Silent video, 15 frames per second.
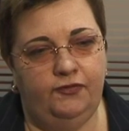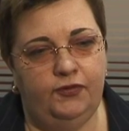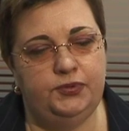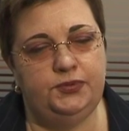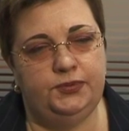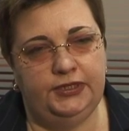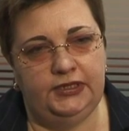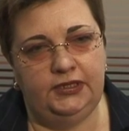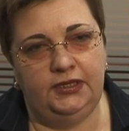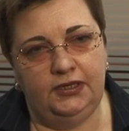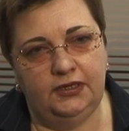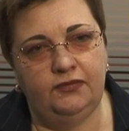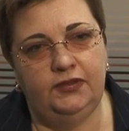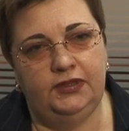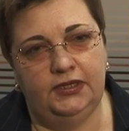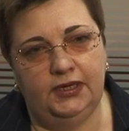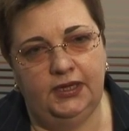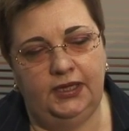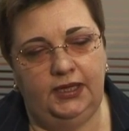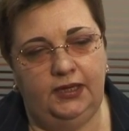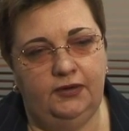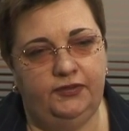И, в общем-то, это не их
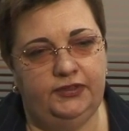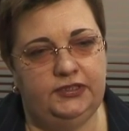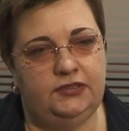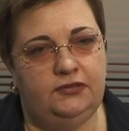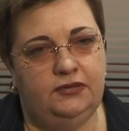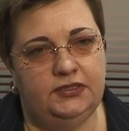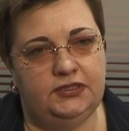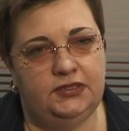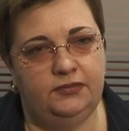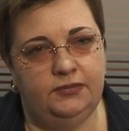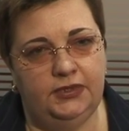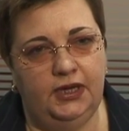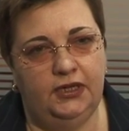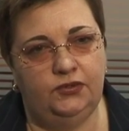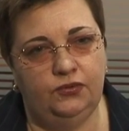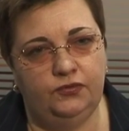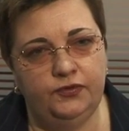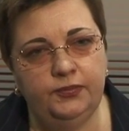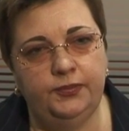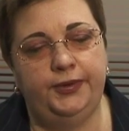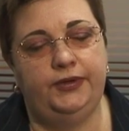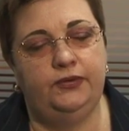вина. И в этой ситуации мы
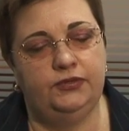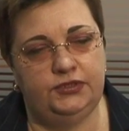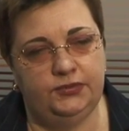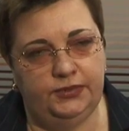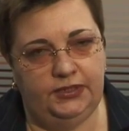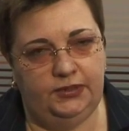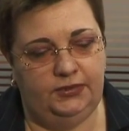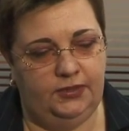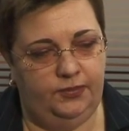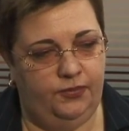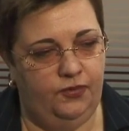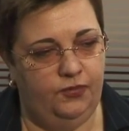готовы, мы приходим к ним на